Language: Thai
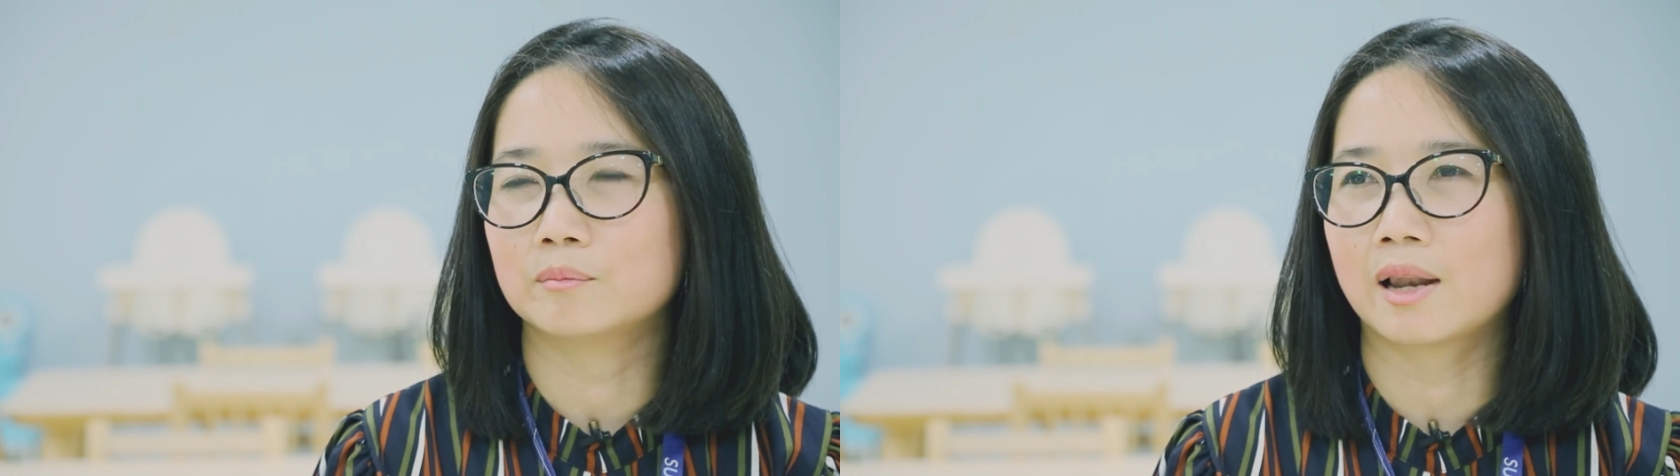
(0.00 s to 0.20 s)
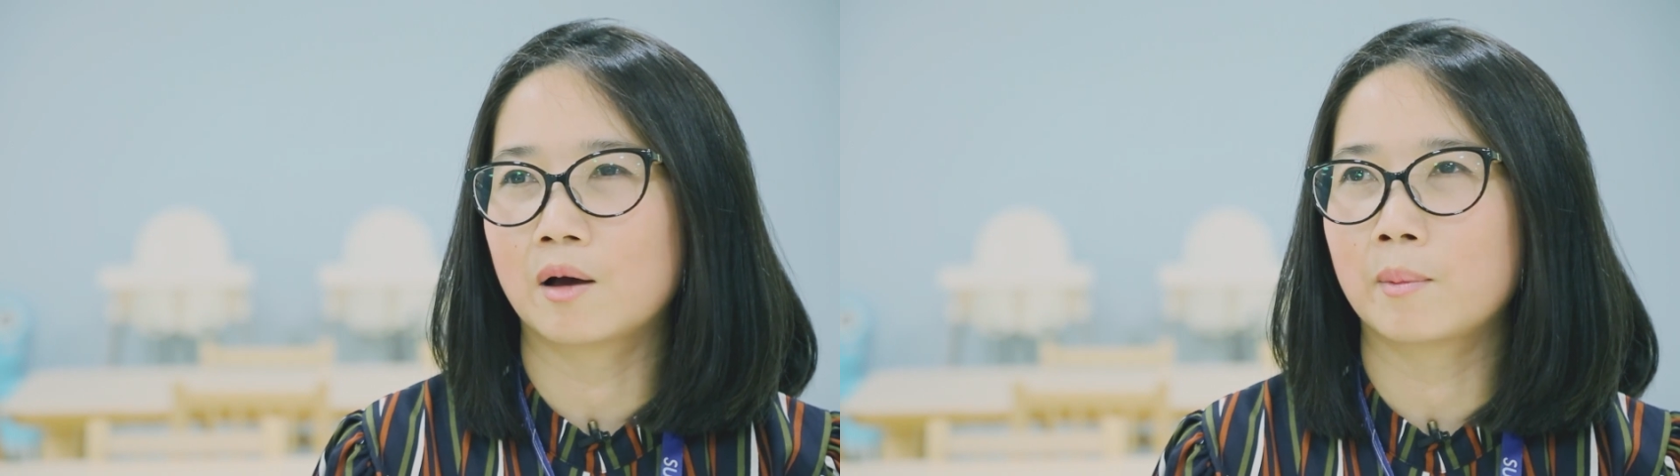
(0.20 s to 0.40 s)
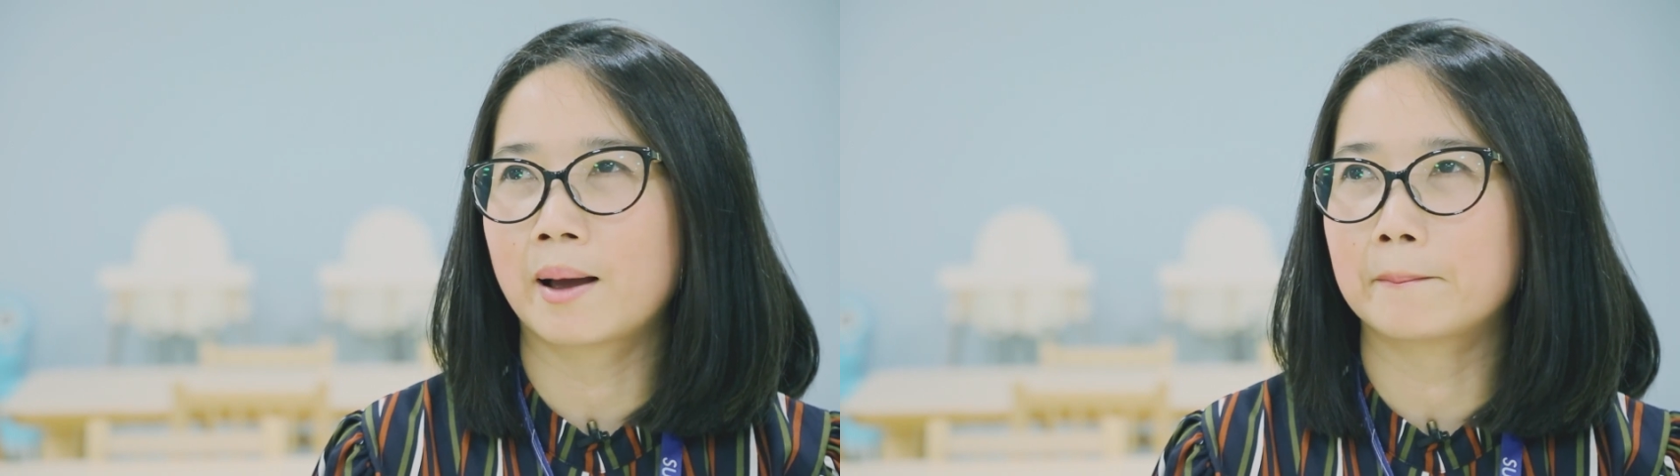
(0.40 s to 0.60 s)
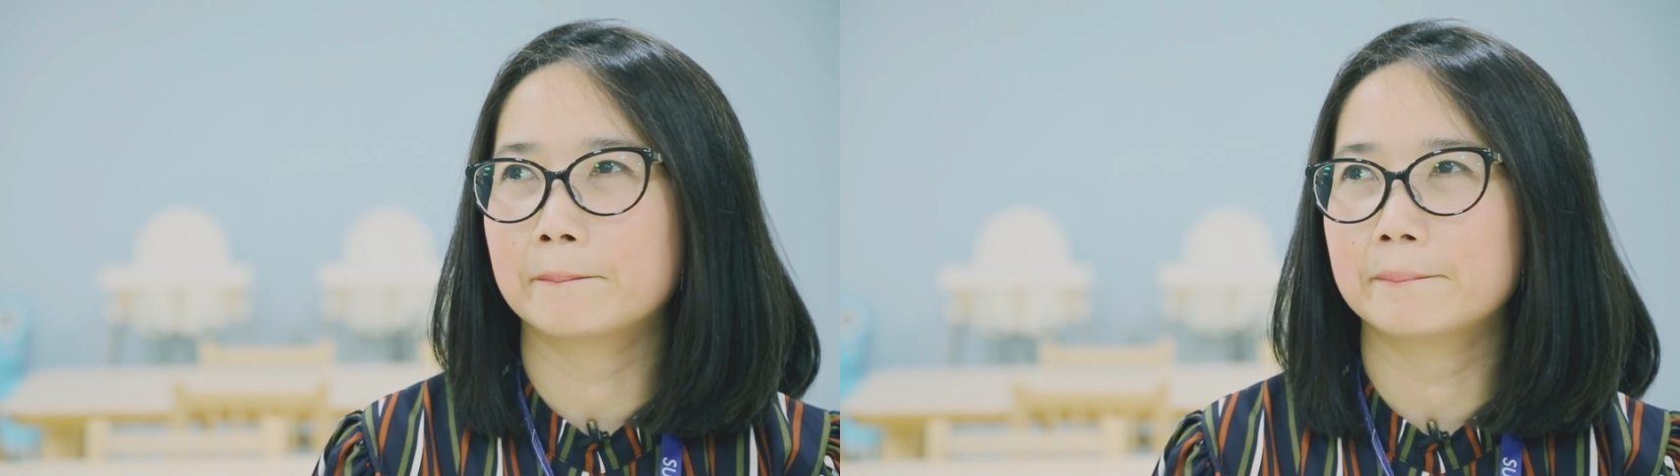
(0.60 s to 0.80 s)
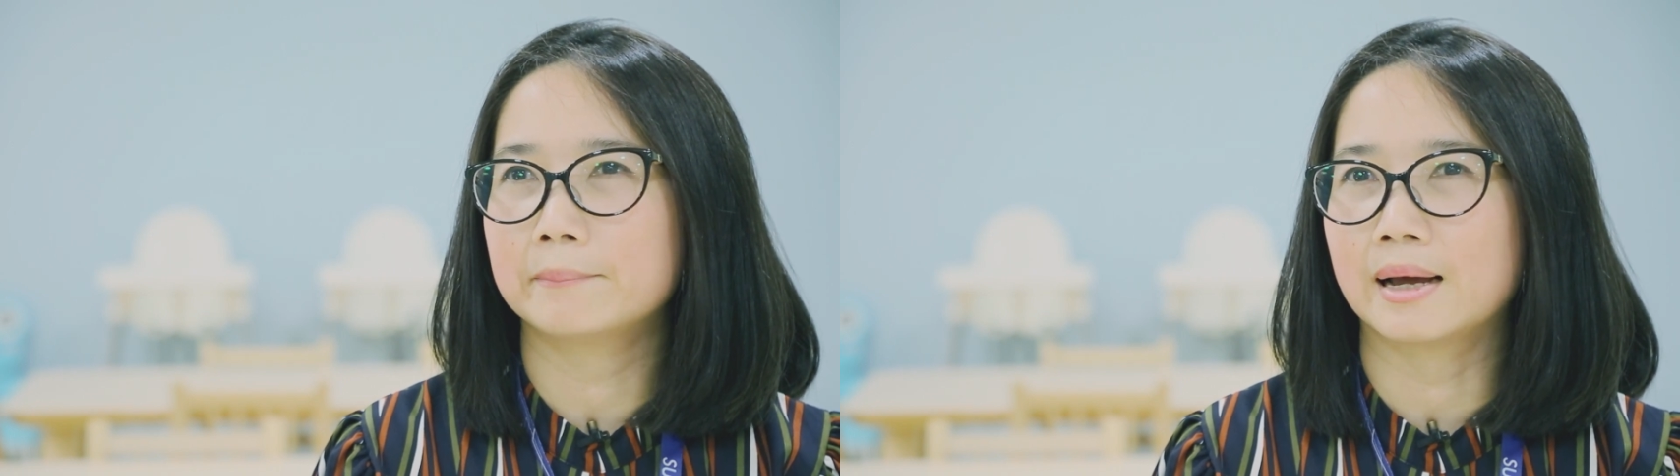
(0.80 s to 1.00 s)
แล้วแบบ
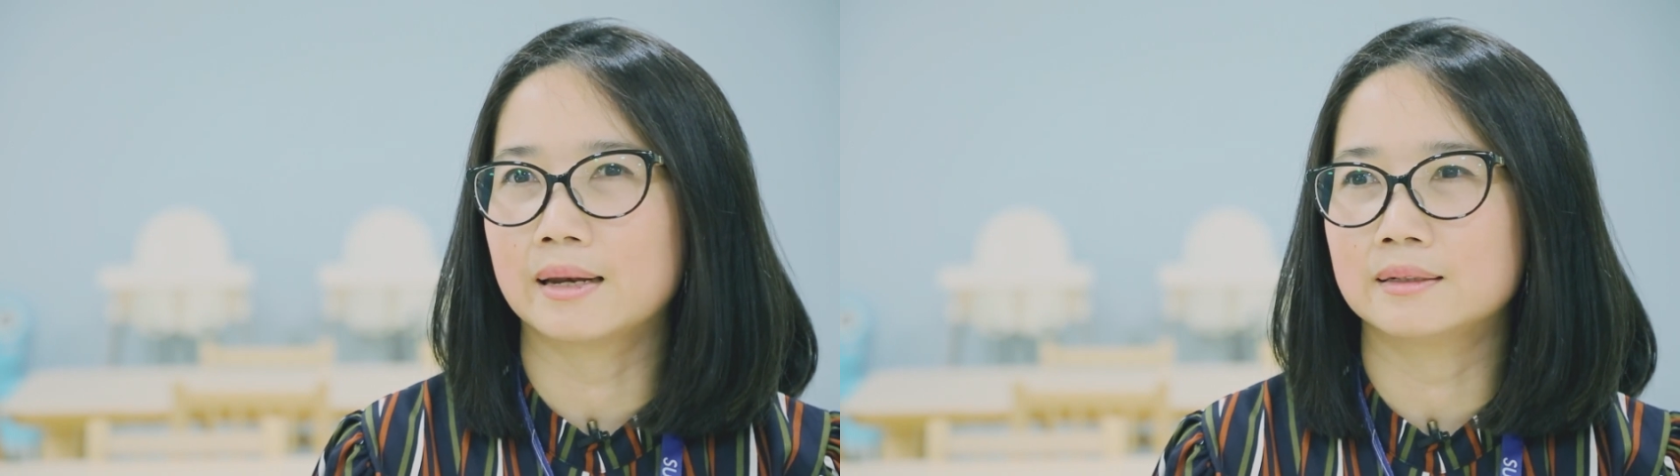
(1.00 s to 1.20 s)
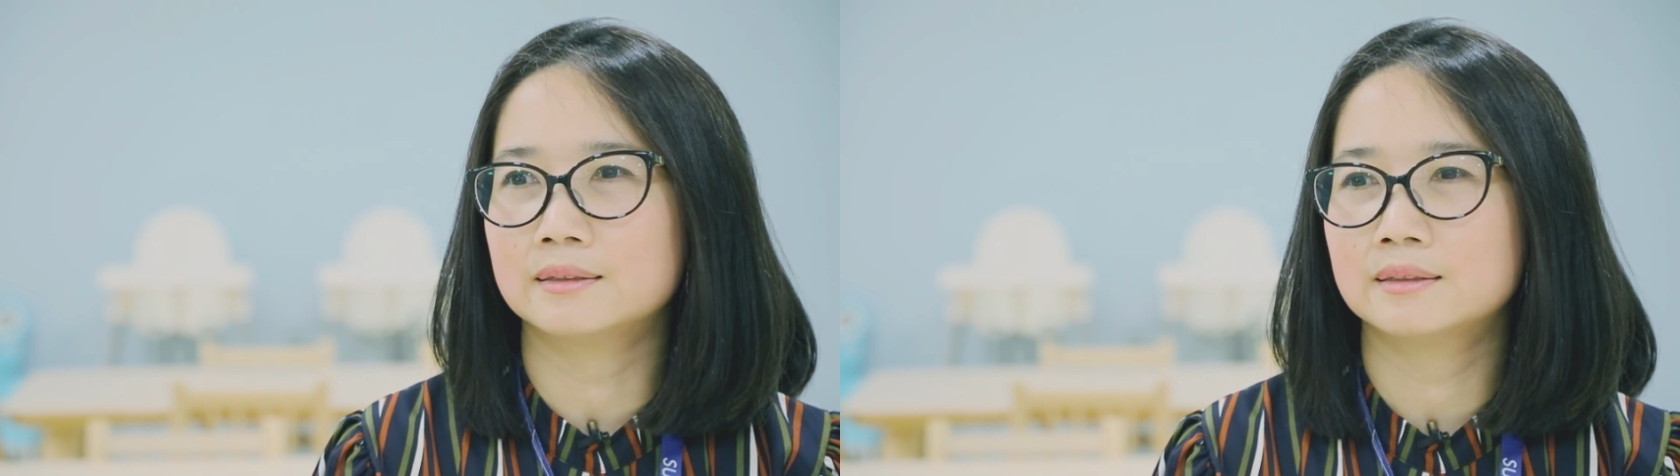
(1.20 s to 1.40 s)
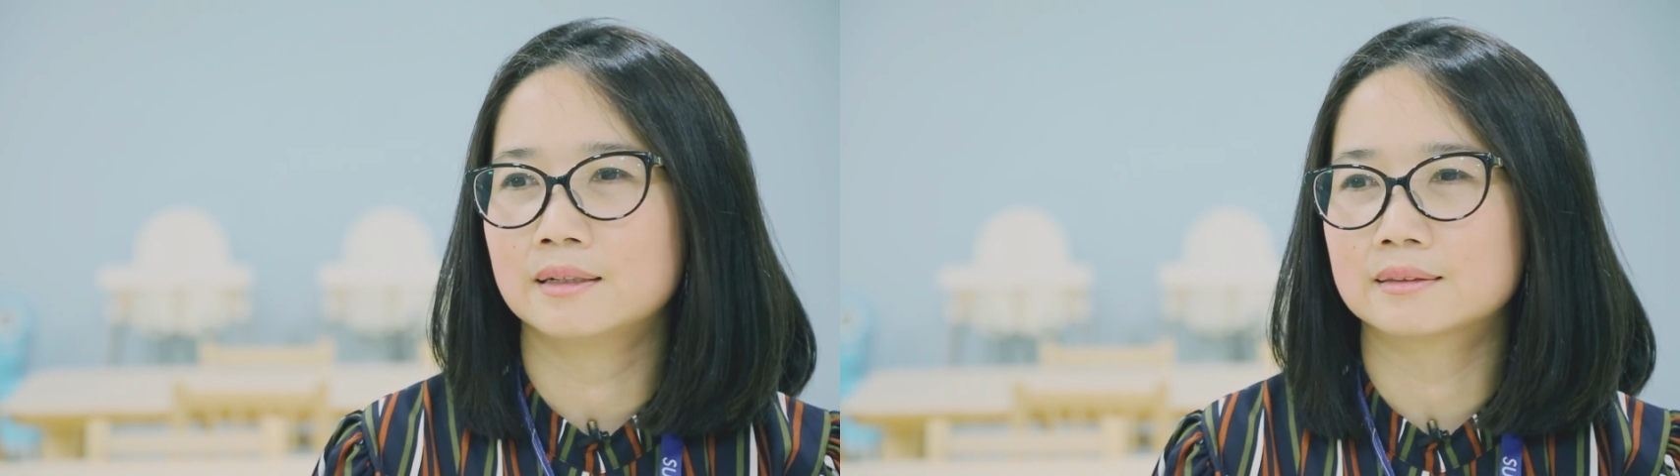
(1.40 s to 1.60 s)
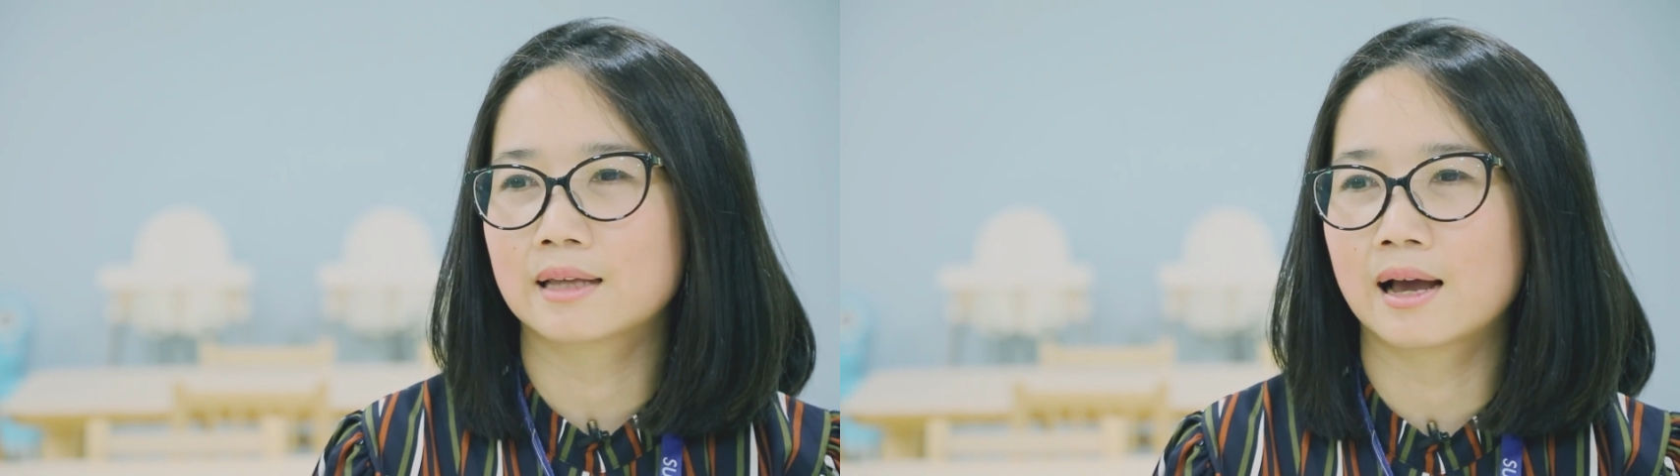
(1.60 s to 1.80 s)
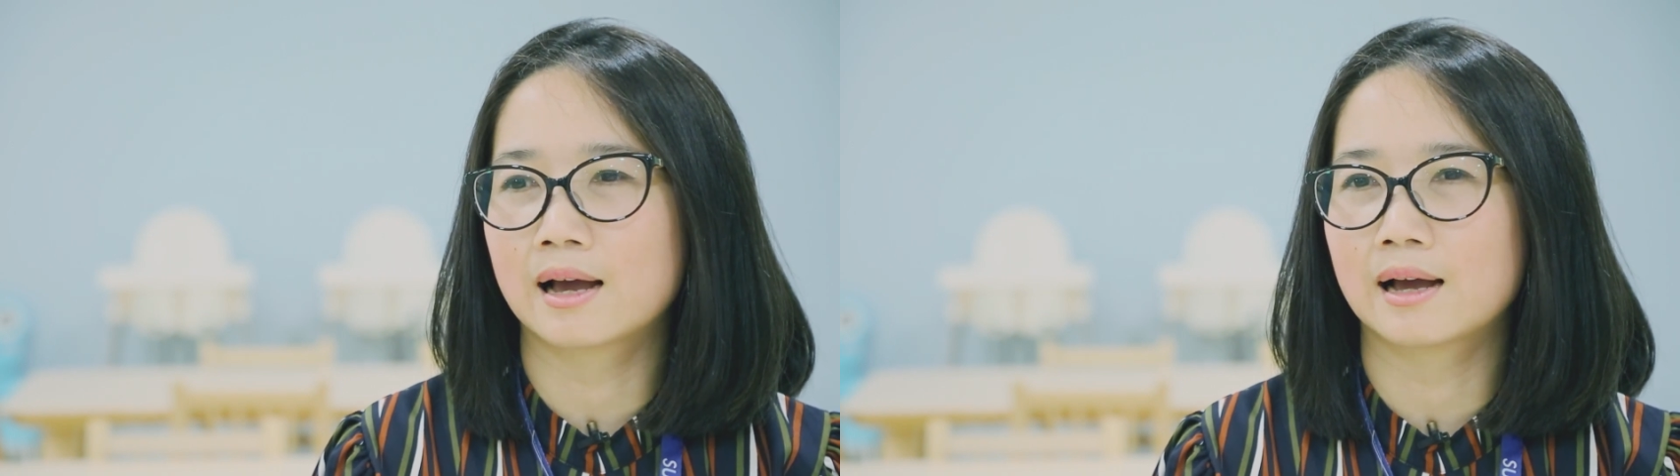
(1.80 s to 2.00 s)
เหมือน
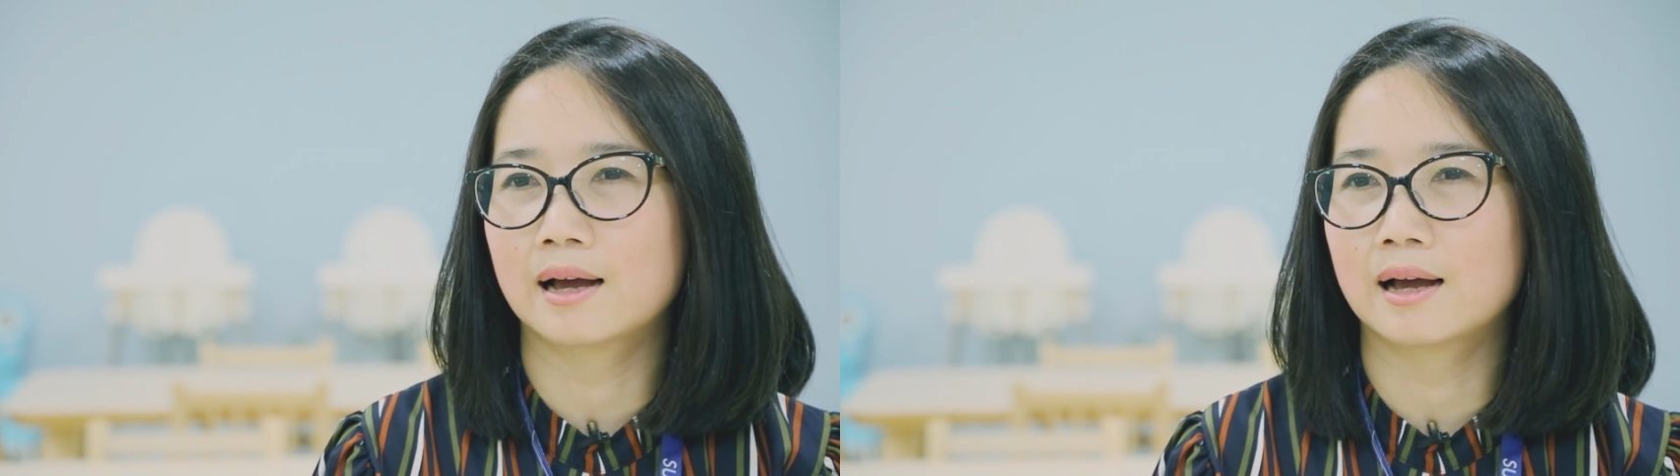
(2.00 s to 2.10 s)
ถ้า